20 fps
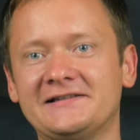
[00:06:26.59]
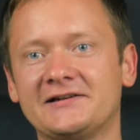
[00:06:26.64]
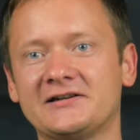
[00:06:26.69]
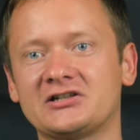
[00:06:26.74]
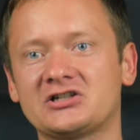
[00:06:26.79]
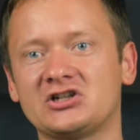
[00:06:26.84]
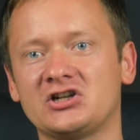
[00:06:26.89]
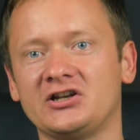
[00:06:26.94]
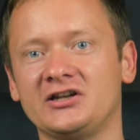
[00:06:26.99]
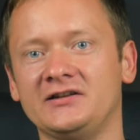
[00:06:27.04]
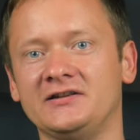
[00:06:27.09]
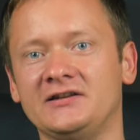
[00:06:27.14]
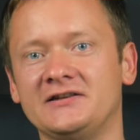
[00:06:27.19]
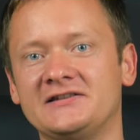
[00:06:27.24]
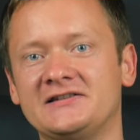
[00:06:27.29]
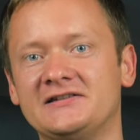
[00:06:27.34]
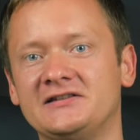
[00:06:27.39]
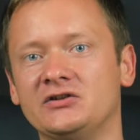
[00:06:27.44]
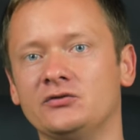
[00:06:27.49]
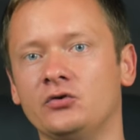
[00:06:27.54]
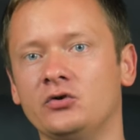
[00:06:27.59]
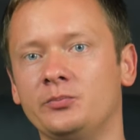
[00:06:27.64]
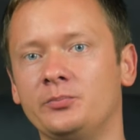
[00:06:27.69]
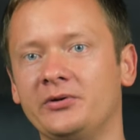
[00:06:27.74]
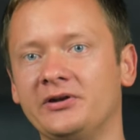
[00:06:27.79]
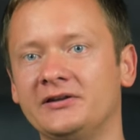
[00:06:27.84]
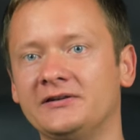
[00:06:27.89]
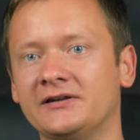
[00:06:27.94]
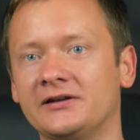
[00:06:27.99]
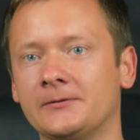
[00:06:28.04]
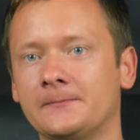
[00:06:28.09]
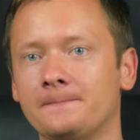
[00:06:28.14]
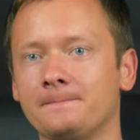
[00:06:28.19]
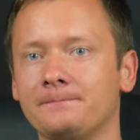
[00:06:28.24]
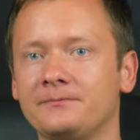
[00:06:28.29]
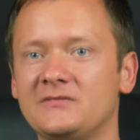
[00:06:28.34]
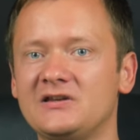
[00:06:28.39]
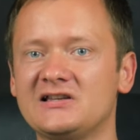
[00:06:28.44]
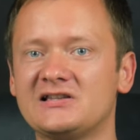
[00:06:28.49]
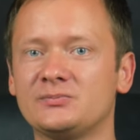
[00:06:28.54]
расширенный сетевой принтер
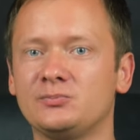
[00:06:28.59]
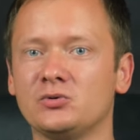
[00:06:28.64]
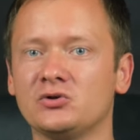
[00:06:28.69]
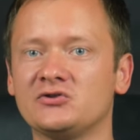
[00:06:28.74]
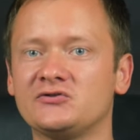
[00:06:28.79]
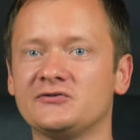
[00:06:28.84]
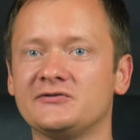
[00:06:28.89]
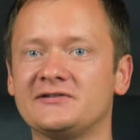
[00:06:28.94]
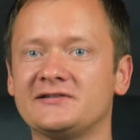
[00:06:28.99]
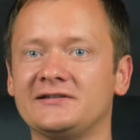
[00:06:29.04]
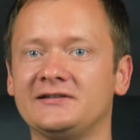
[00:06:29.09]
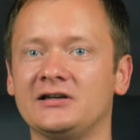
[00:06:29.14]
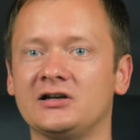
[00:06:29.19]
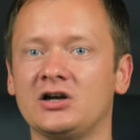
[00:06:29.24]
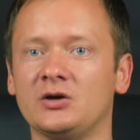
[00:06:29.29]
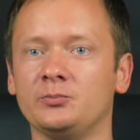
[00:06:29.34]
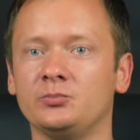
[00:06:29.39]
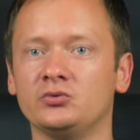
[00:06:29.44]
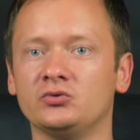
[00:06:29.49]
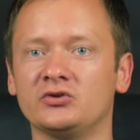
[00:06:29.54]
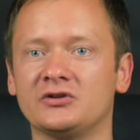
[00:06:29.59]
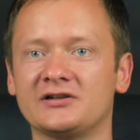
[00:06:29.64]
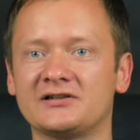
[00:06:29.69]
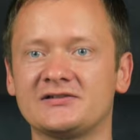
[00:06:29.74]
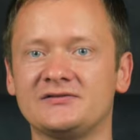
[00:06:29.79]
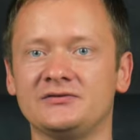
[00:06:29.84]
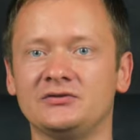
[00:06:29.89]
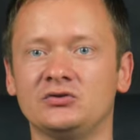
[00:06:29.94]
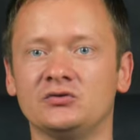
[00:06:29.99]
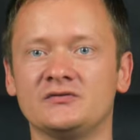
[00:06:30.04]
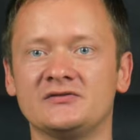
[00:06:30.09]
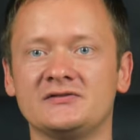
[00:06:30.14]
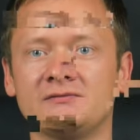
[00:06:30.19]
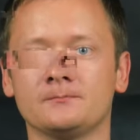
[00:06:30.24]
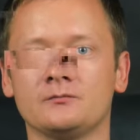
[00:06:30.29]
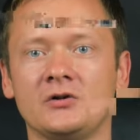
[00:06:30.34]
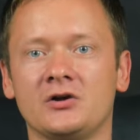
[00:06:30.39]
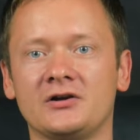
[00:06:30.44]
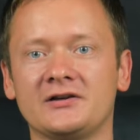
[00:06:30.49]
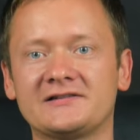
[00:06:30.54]
используется на компьютерах с Windows
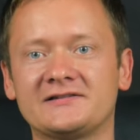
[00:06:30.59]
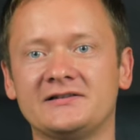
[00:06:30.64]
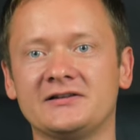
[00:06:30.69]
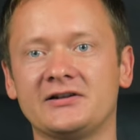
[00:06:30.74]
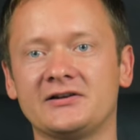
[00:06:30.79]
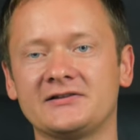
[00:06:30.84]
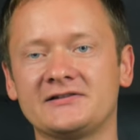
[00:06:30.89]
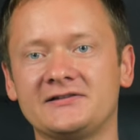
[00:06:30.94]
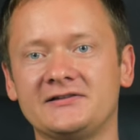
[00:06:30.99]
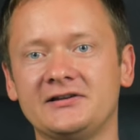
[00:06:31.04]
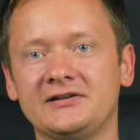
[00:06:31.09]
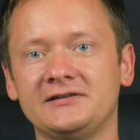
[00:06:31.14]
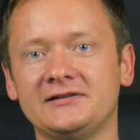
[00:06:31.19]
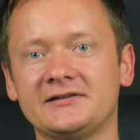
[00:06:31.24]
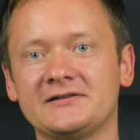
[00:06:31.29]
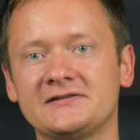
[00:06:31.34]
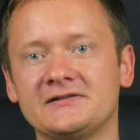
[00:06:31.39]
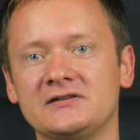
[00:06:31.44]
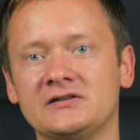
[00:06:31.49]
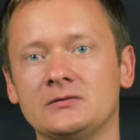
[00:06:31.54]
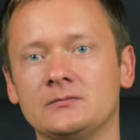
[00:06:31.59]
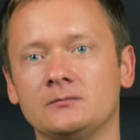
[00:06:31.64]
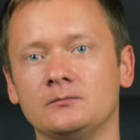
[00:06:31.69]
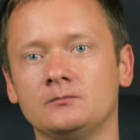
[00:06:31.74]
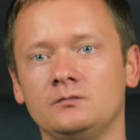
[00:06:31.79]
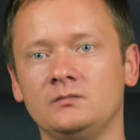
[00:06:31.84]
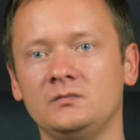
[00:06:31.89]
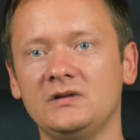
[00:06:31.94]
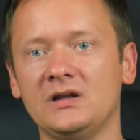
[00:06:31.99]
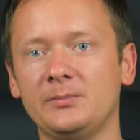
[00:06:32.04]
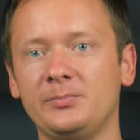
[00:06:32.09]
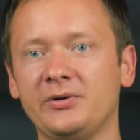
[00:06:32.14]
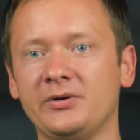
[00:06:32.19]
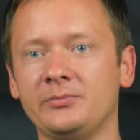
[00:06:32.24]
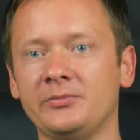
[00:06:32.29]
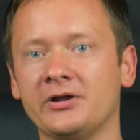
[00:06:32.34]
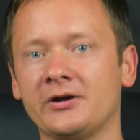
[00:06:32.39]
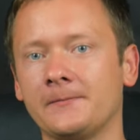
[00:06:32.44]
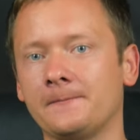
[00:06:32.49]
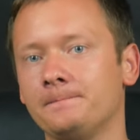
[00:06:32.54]
разной разрядности,
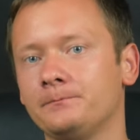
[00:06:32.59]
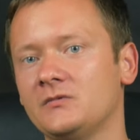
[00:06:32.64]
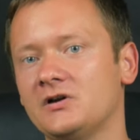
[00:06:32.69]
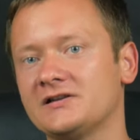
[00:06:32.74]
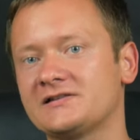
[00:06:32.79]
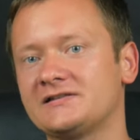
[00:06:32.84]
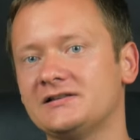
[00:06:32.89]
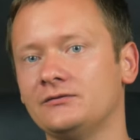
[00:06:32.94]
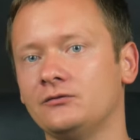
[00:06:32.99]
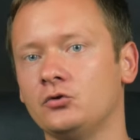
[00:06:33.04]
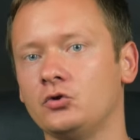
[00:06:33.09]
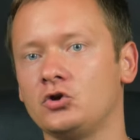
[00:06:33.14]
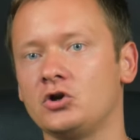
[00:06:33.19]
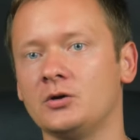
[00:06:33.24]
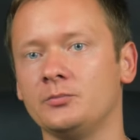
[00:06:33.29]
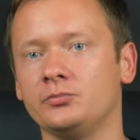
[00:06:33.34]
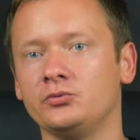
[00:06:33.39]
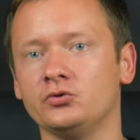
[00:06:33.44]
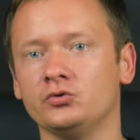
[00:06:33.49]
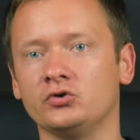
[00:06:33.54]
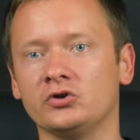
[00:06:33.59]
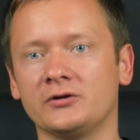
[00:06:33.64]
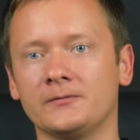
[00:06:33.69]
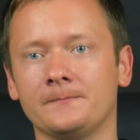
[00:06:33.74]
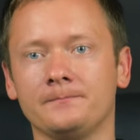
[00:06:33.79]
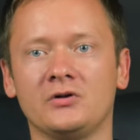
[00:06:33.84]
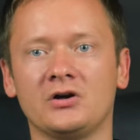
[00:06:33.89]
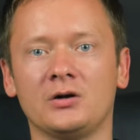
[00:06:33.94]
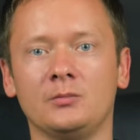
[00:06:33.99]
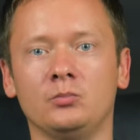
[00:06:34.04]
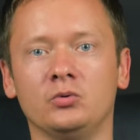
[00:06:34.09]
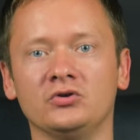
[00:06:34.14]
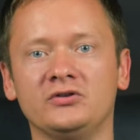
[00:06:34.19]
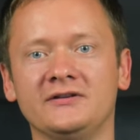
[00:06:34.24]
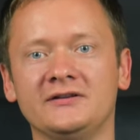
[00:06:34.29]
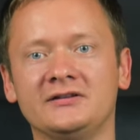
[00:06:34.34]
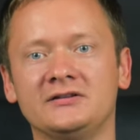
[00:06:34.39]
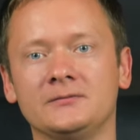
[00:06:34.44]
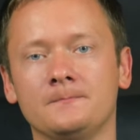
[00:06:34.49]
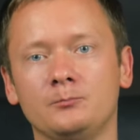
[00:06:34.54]
например, основной компьютер
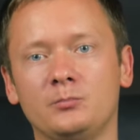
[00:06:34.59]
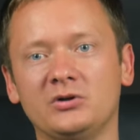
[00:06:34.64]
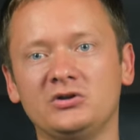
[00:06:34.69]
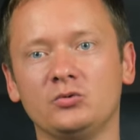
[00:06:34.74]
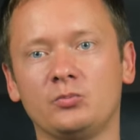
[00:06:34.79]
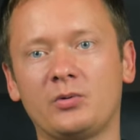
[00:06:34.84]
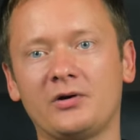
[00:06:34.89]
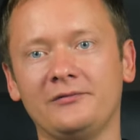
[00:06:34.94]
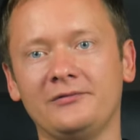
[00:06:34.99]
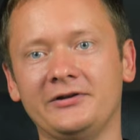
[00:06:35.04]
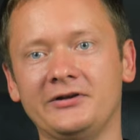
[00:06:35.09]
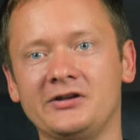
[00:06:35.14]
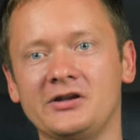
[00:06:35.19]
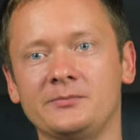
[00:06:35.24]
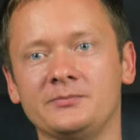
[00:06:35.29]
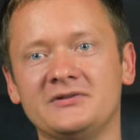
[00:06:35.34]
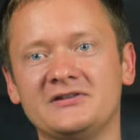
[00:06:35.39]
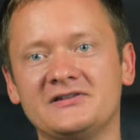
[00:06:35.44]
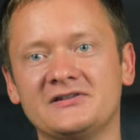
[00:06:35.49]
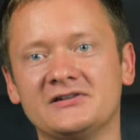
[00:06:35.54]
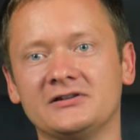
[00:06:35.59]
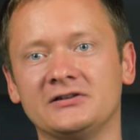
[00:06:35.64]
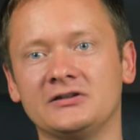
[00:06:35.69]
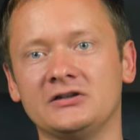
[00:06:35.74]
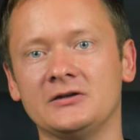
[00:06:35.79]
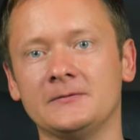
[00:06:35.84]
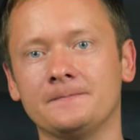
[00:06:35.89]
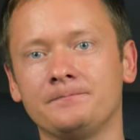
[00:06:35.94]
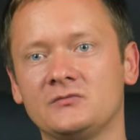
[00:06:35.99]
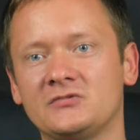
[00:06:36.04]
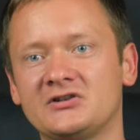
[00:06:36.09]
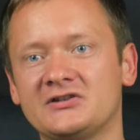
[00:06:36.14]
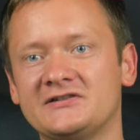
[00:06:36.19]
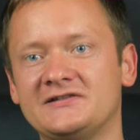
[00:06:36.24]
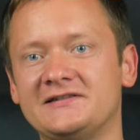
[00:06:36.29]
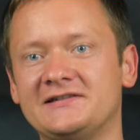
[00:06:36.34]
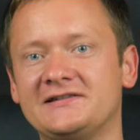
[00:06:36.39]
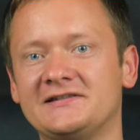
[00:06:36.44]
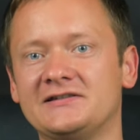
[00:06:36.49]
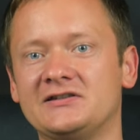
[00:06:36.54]
работает под управлением десятки
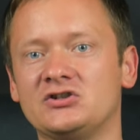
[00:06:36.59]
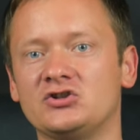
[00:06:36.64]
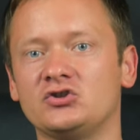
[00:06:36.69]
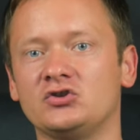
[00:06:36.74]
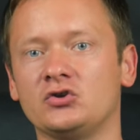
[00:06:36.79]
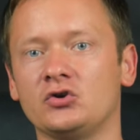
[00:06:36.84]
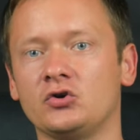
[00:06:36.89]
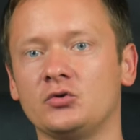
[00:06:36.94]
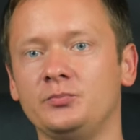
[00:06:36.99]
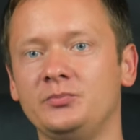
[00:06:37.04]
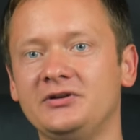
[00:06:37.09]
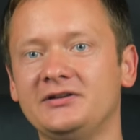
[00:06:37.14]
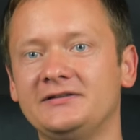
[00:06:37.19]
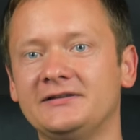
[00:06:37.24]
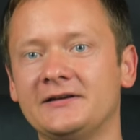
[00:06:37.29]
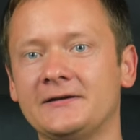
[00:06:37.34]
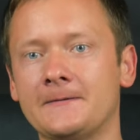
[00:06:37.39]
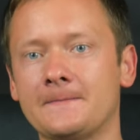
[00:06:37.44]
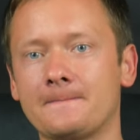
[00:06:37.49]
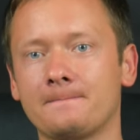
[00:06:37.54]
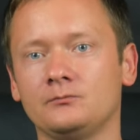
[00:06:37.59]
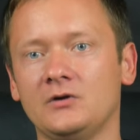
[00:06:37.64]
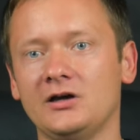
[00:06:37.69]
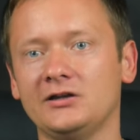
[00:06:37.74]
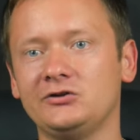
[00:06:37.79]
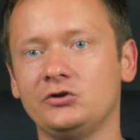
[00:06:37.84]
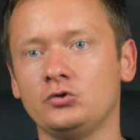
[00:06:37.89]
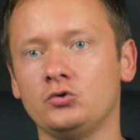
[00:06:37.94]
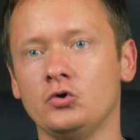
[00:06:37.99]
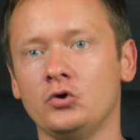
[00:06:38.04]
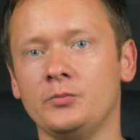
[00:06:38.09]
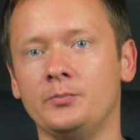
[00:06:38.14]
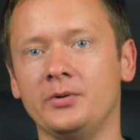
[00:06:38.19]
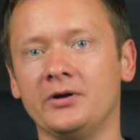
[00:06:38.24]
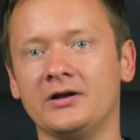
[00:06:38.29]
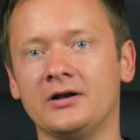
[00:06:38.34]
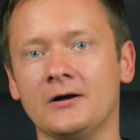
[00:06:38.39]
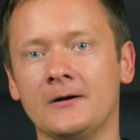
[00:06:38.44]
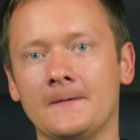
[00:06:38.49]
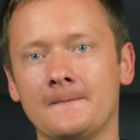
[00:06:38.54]
64-битной, а другой
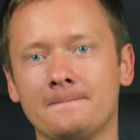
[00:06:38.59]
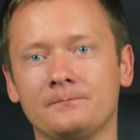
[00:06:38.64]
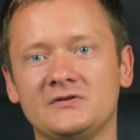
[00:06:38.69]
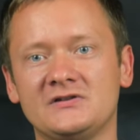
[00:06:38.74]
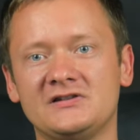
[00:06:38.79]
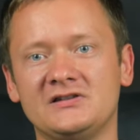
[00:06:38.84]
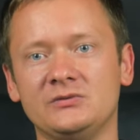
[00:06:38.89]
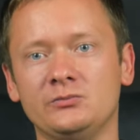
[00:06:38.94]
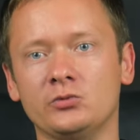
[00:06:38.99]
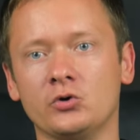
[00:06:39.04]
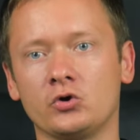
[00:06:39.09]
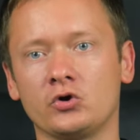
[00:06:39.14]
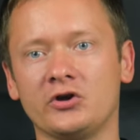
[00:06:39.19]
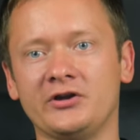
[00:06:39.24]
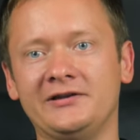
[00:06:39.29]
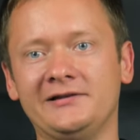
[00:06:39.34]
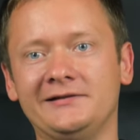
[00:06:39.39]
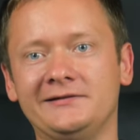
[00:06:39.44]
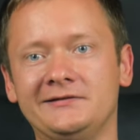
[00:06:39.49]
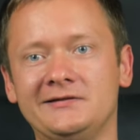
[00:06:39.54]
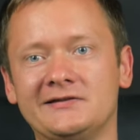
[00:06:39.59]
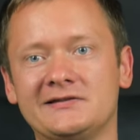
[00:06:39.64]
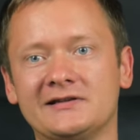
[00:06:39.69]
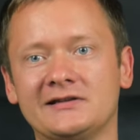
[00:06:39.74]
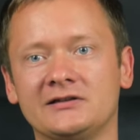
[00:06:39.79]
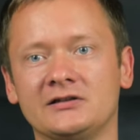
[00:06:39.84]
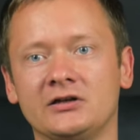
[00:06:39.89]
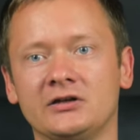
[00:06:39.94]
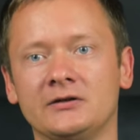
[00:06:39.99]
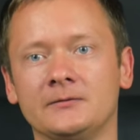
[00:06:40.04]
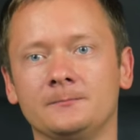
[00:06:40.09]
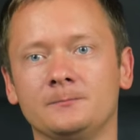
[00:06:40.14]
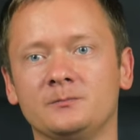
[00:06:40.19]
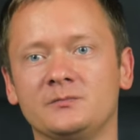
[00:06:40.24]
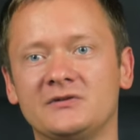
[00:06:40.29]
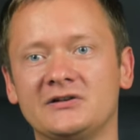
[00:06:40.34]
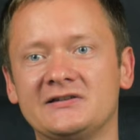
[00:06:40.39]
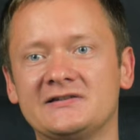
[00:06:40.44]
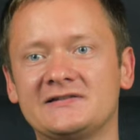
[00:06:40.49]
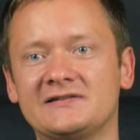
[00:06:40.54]
ПК семеркой или десяткой
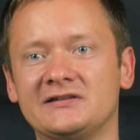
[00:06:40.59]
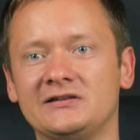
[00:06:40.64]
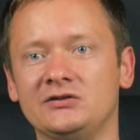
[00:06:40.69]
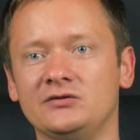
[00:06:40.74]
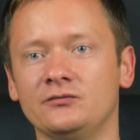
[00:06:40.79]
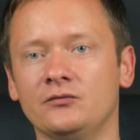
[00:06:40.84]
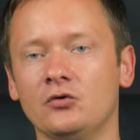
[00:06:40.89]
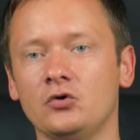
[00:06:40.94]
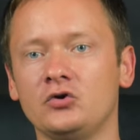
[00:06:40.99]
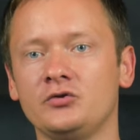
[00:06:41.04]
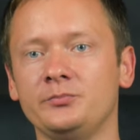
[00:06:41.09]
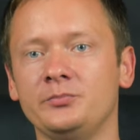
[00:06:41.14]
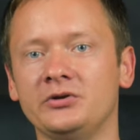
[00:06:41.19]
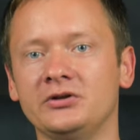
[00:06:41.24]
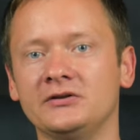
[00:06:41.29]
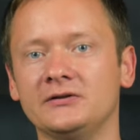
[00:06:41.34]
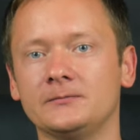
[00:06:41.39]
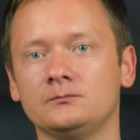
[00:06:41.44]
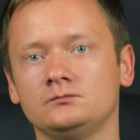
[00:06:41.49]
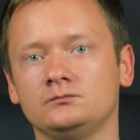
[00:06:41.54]
32 бит,